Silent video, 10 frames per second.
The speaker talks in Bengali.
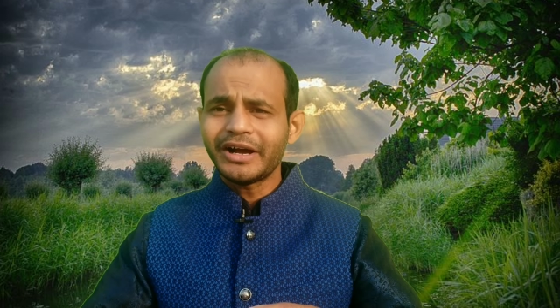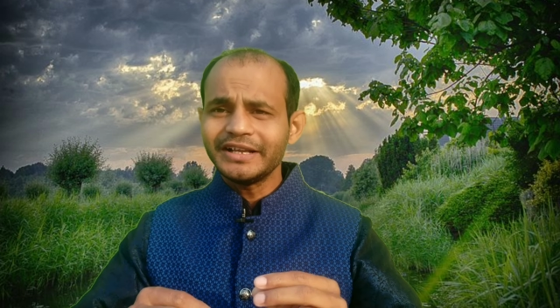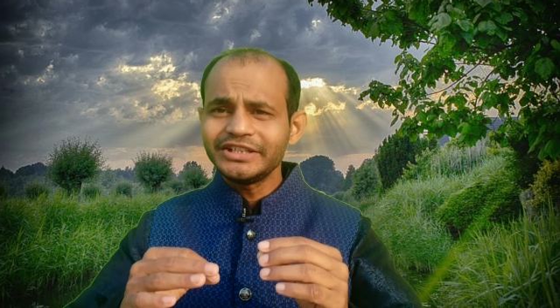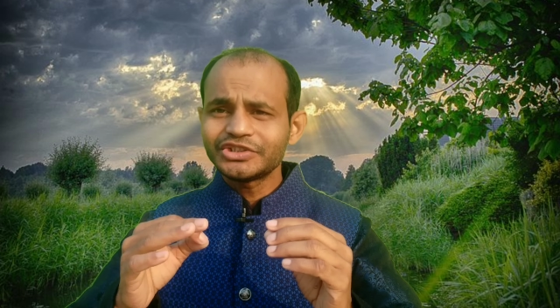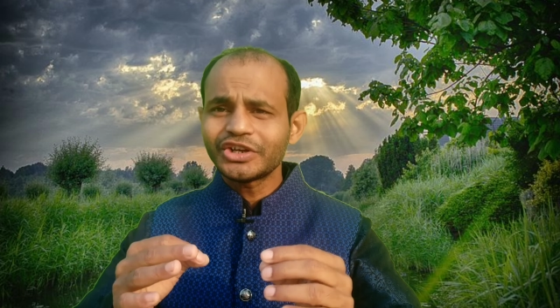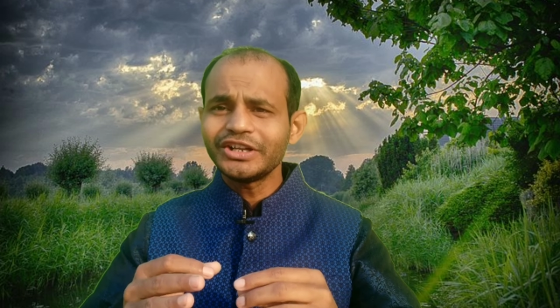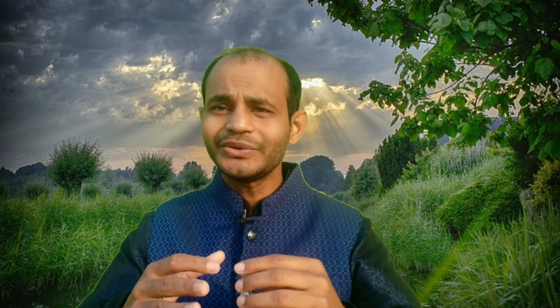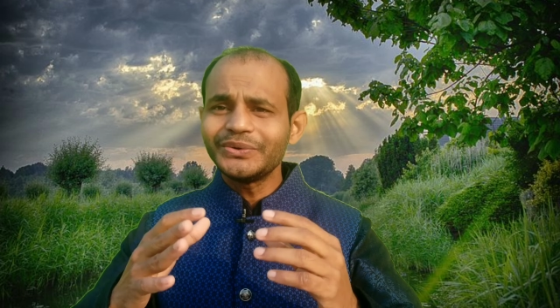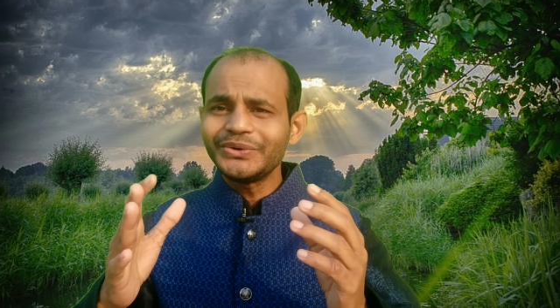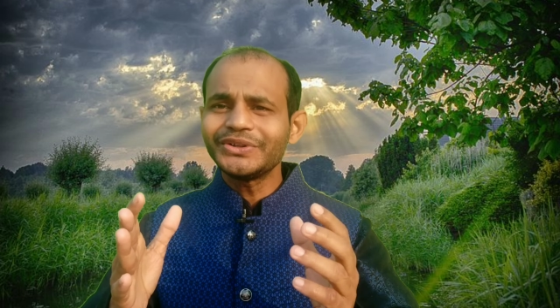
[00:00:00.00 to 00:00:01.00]
বা ঈশ্বরের
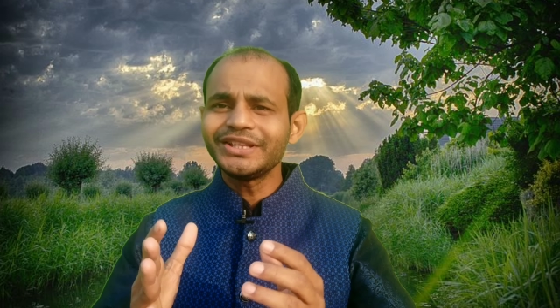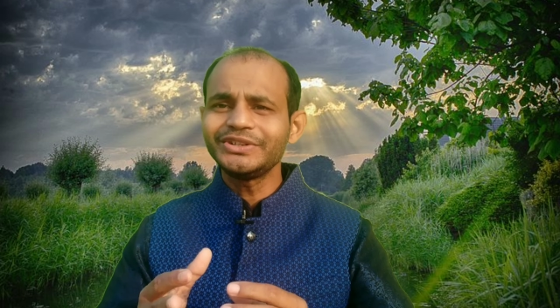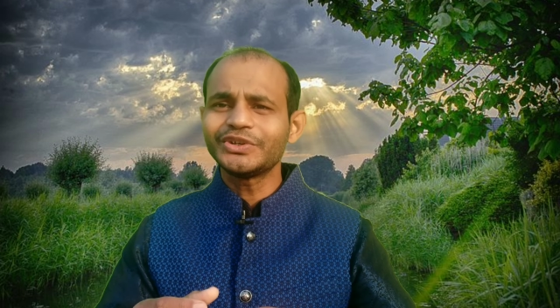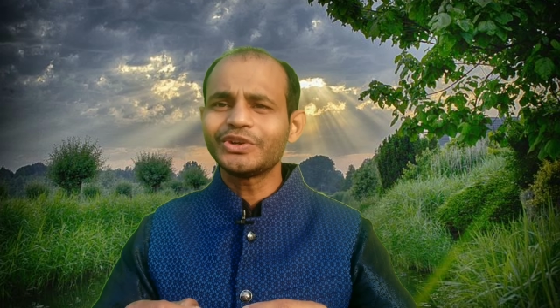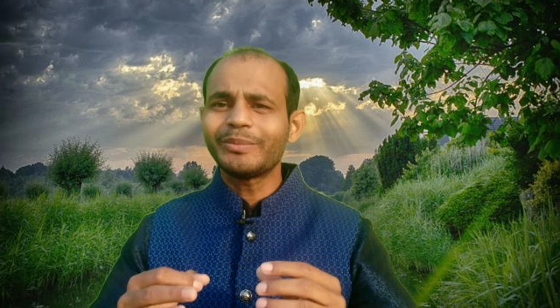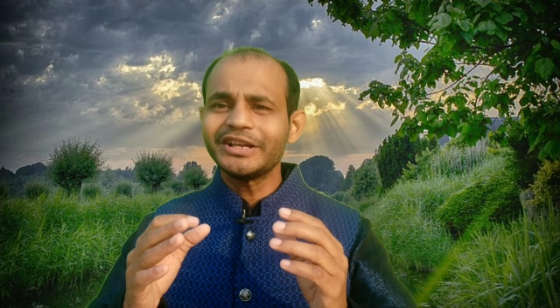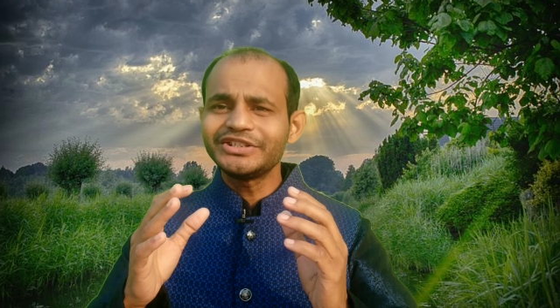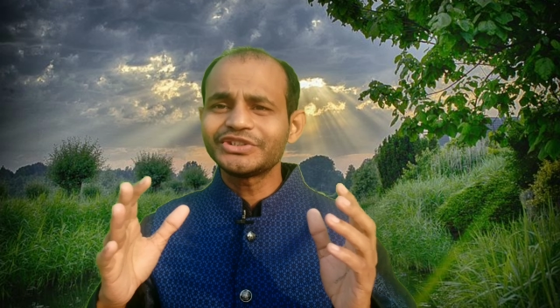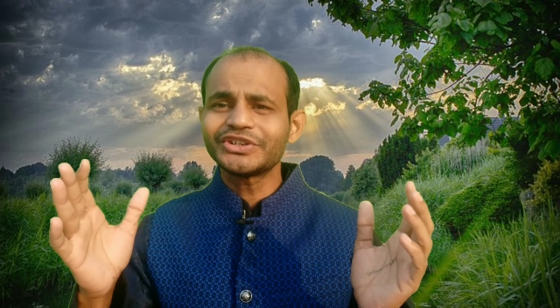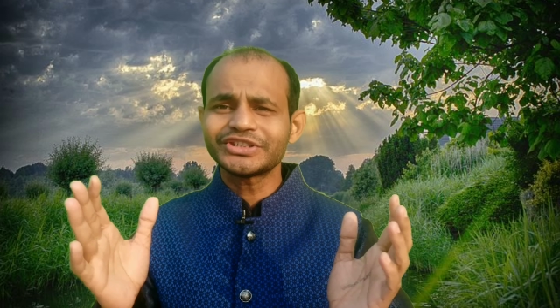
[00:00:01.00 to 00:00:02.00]
উন্নতির জন্য বা
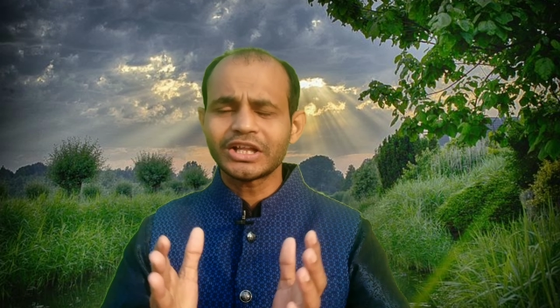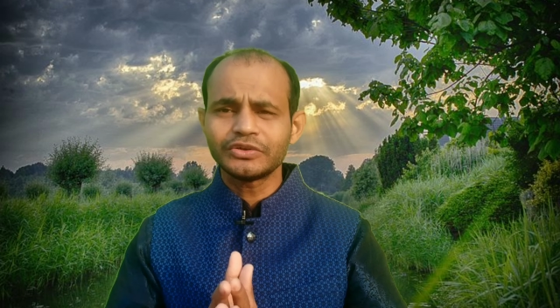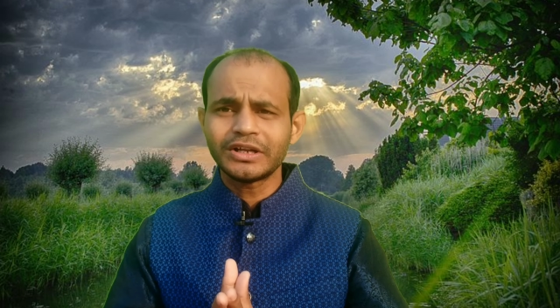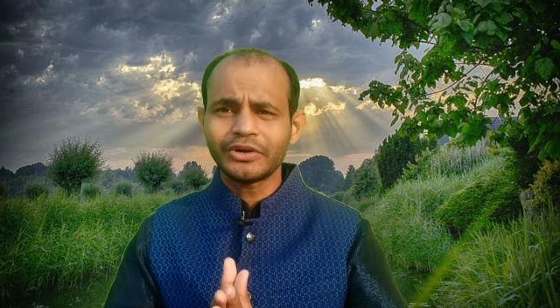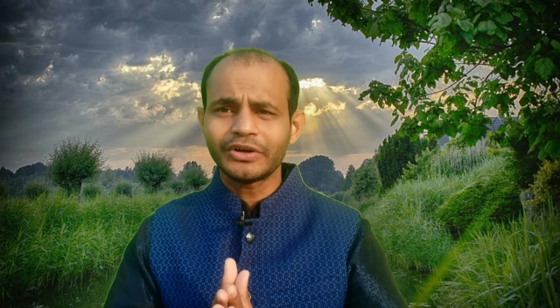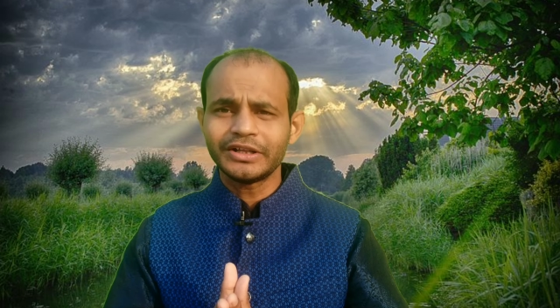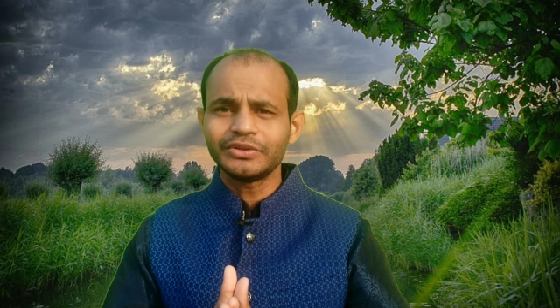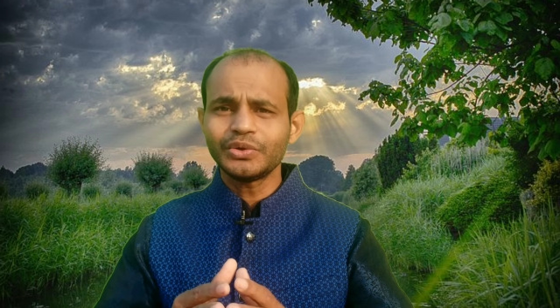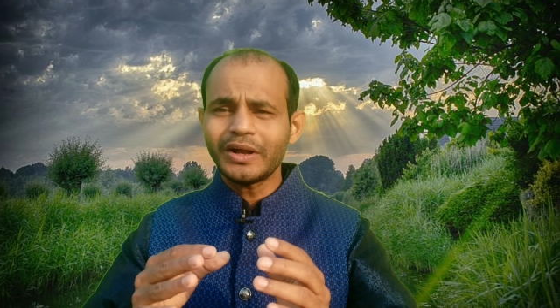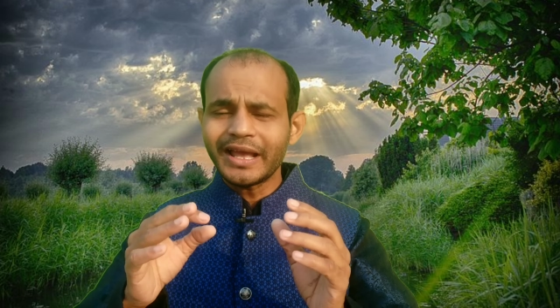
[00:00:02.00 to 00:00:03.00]
ঈশ্বর সাধনা করেন
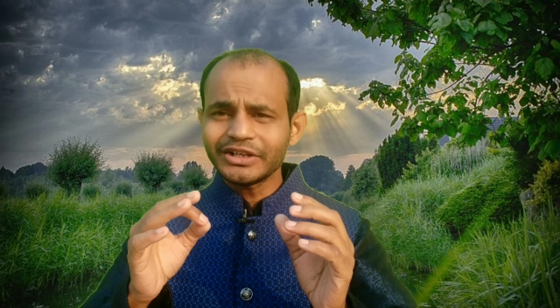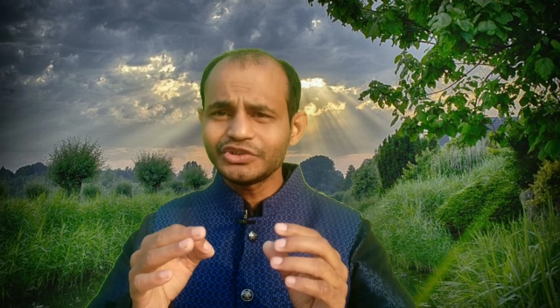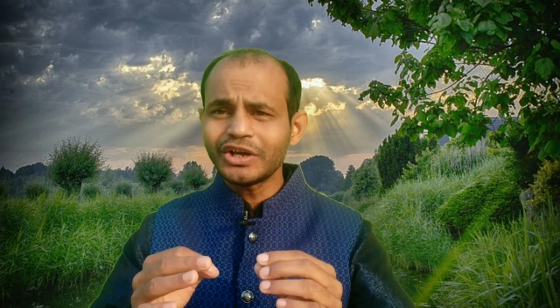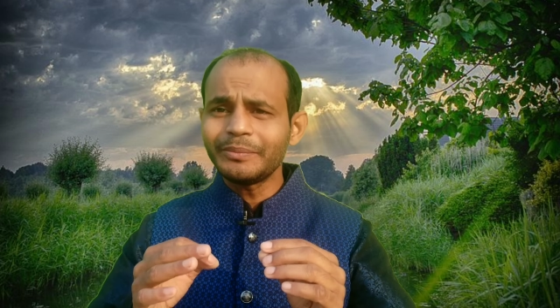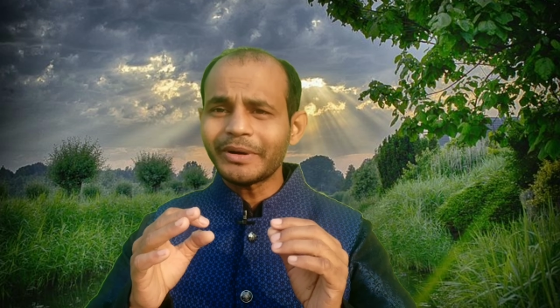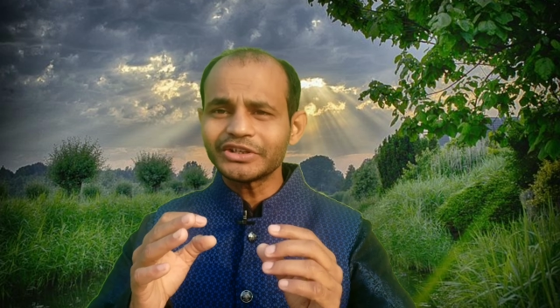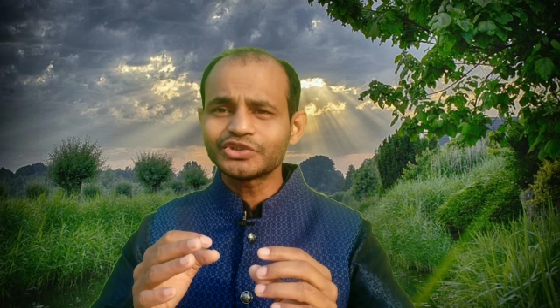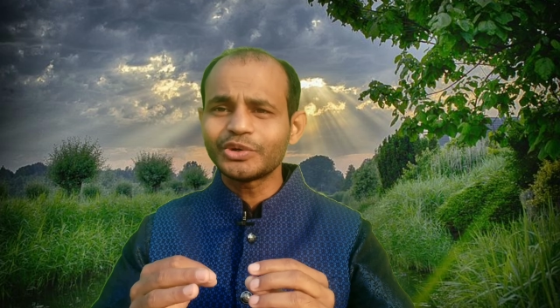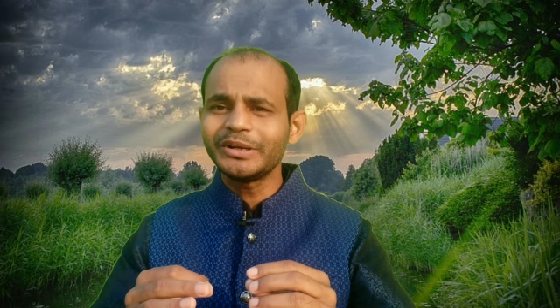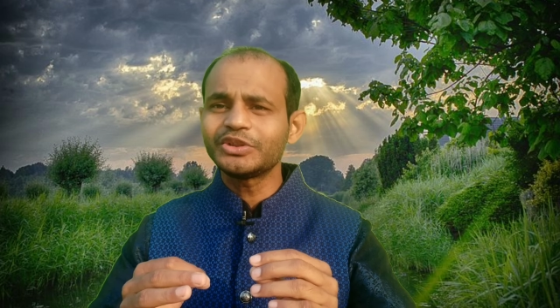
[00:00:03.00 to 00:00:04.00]
তো অ্যাকচুয়াল
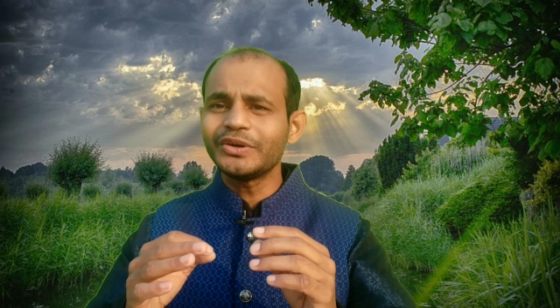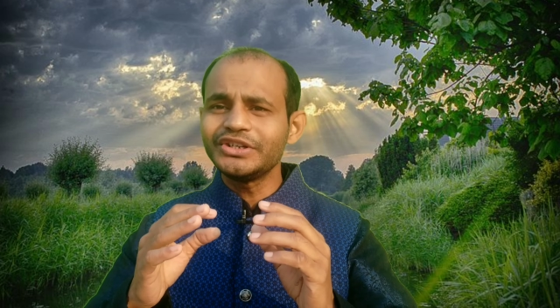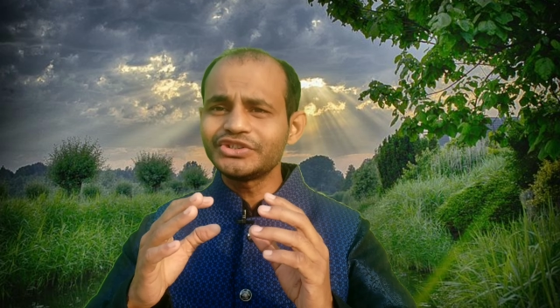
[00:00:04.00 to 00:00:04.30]
বাস্তবে তো